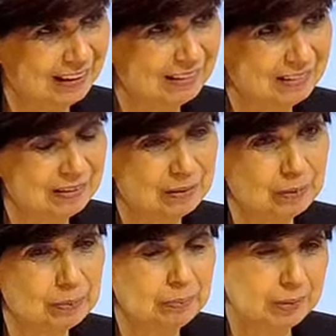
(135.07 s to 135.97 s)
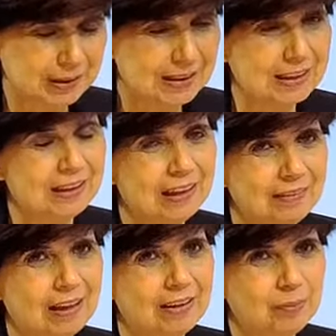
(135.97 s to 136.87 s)
كان بالتسعينات
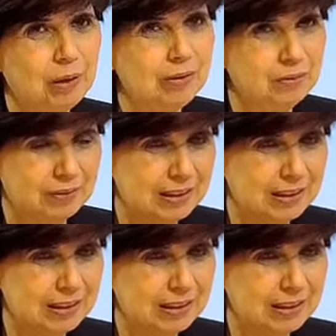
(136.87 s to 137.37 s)
تقريبا